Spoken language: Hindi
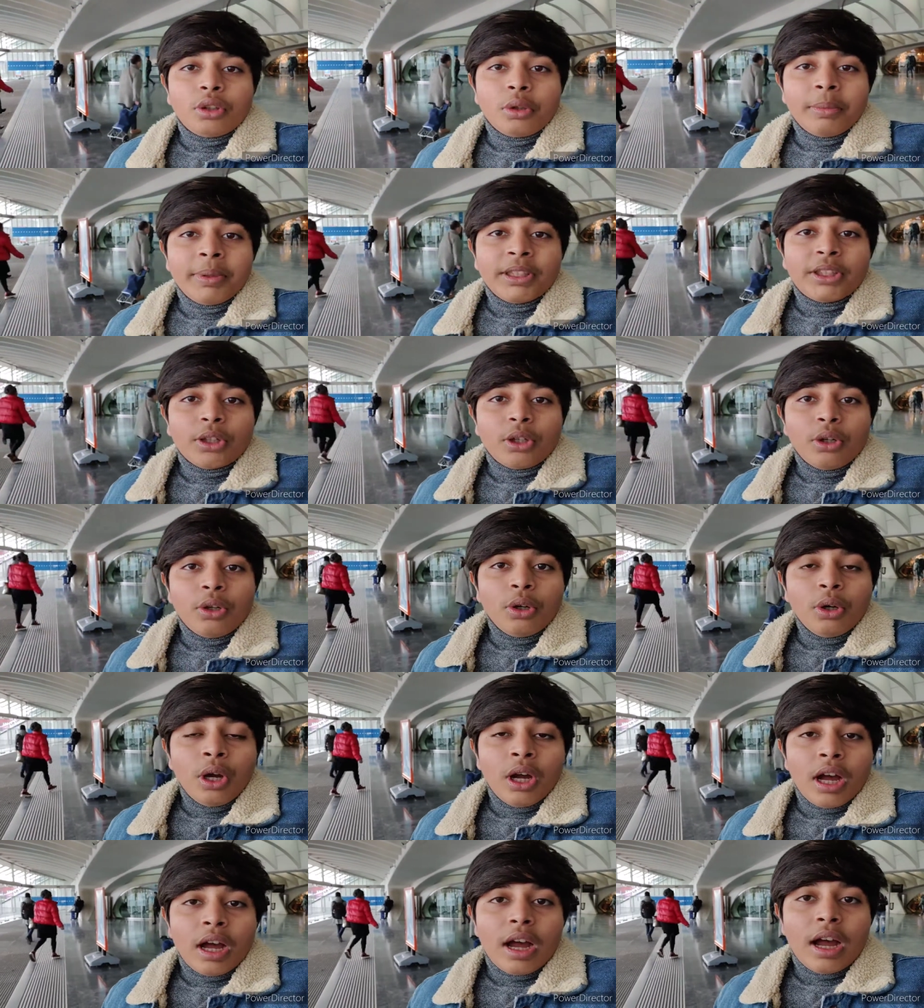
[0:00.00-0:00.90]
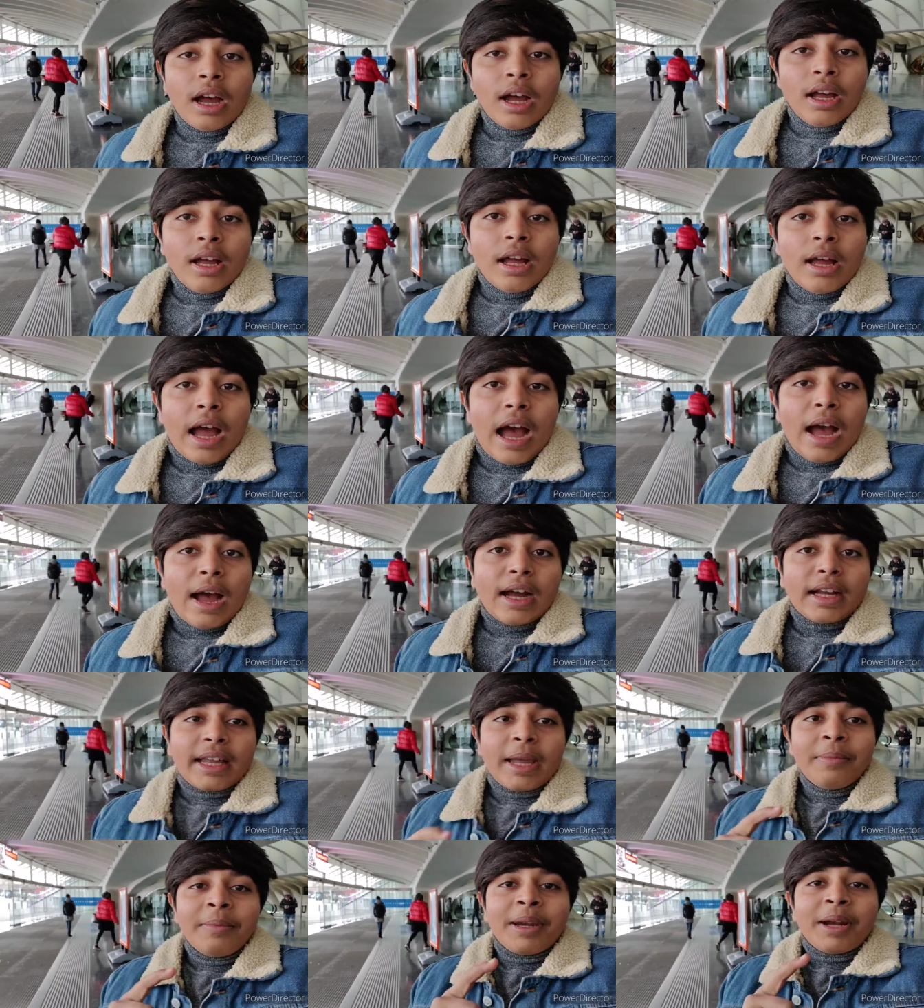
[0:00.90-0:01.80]
तो मित्रों
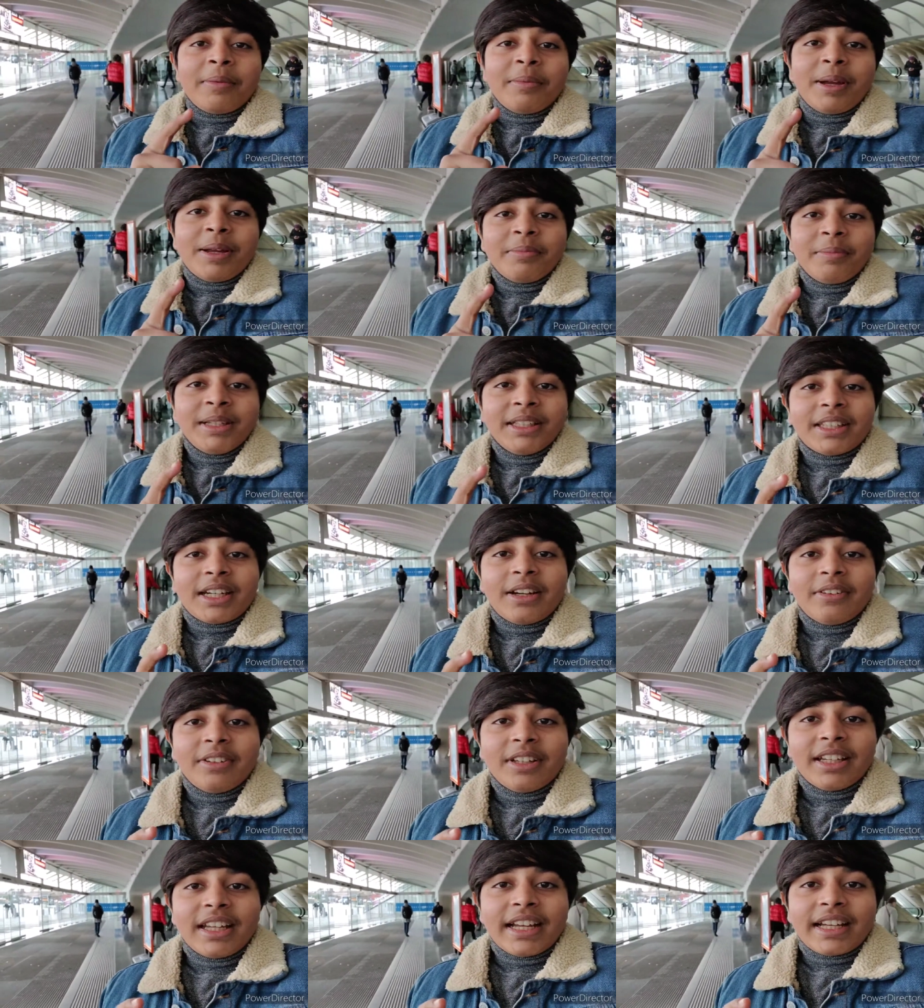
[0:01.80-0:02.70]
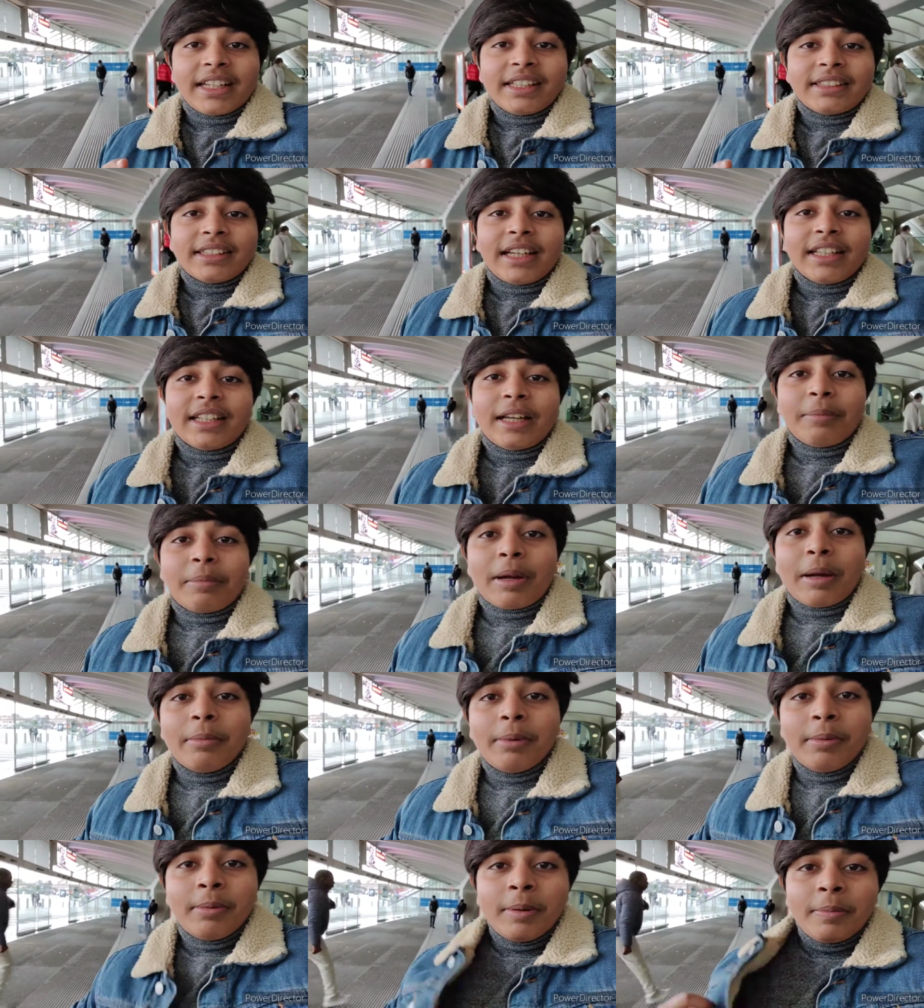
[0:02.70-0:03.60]
कैमरा मैन मित्रावरिया के साथ
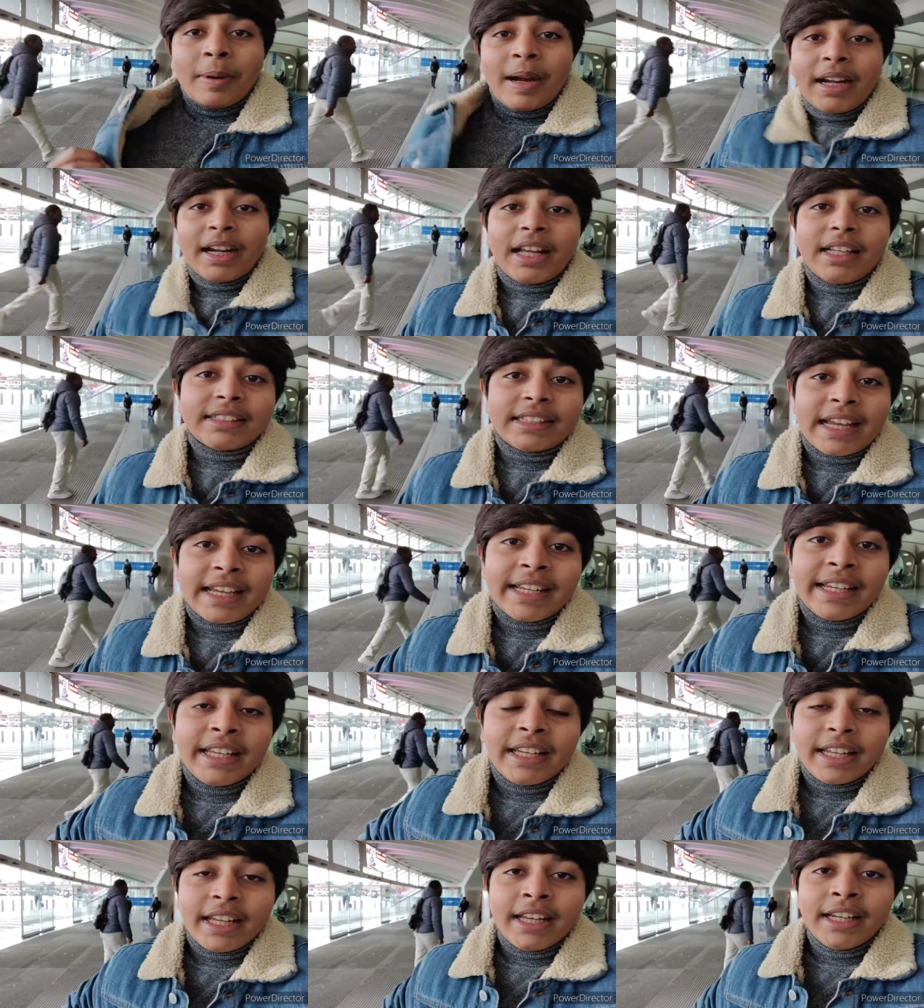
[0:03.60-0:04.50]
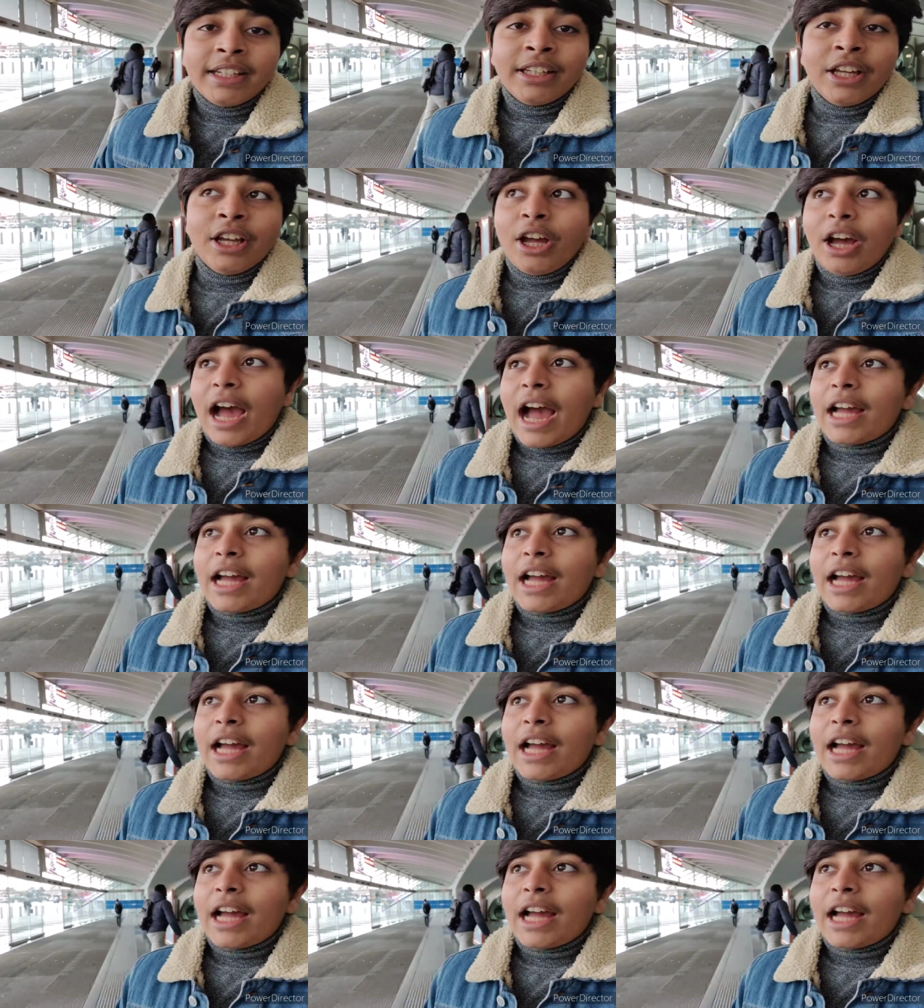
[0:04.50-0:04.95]
आपका बेबी पांडा सैंगिन इन